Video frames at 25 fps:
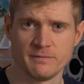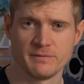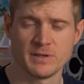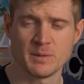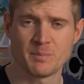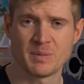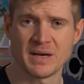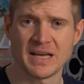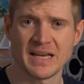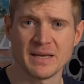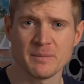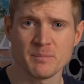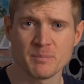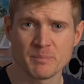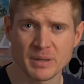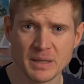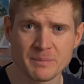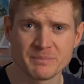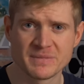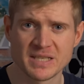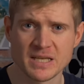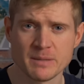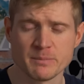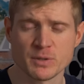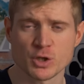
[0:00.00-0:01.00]
Wir bleiben
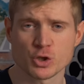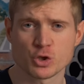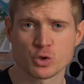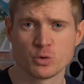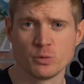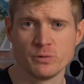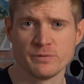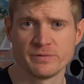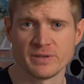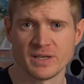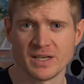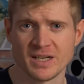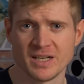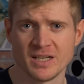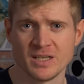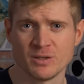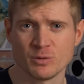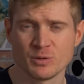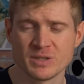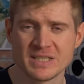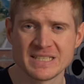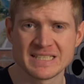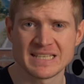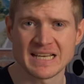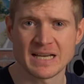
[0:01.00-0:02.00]
beim Thema Schuhwahl
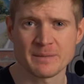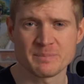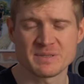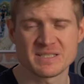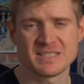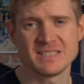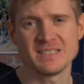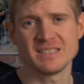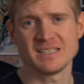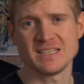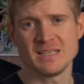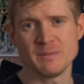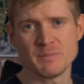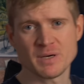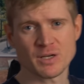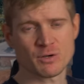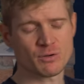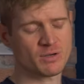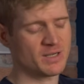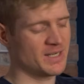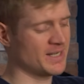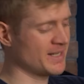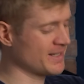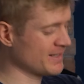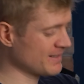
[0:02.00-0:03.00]
und ich habe sie immer
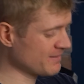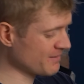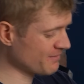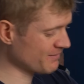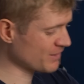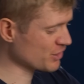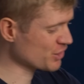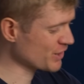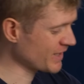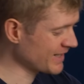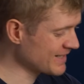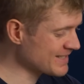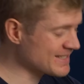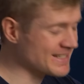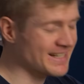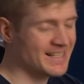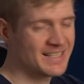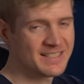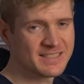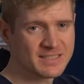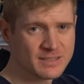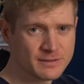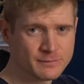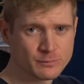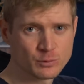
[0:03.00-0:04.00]
noch an, wahrscheinlich
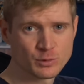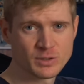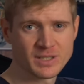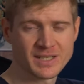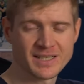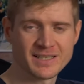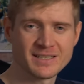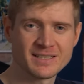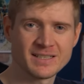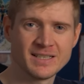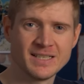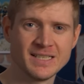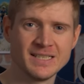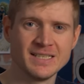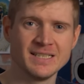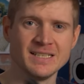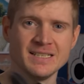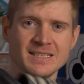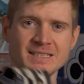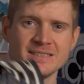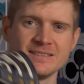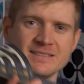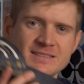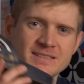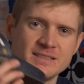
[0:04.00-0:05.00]
alte Gewohnheit,
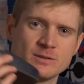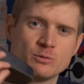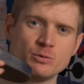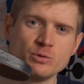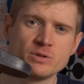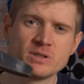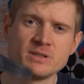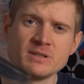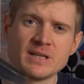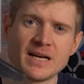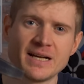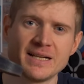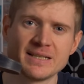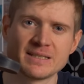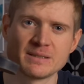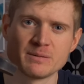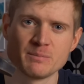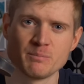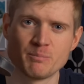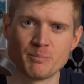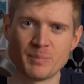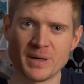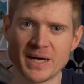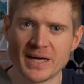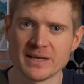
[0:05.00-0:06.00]
die guten
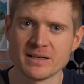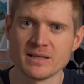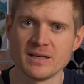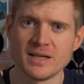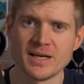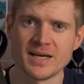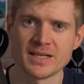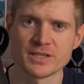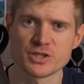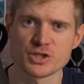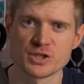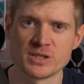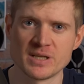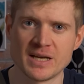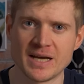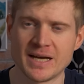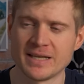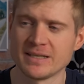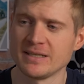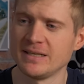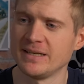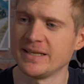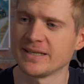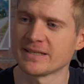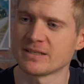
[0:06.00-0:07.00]
alten Badelatschen,
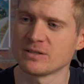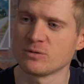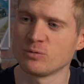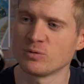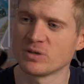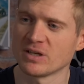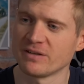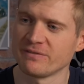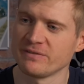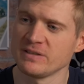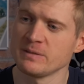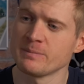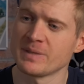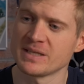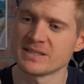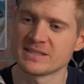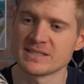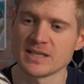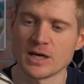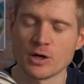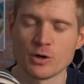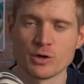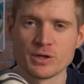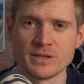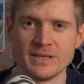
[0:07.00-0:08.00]
Adiletten oder wie man
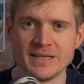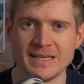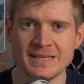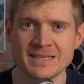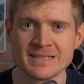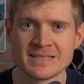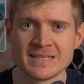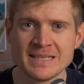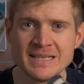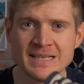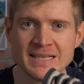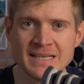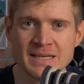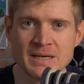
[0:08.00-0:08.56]
sie auch nennt.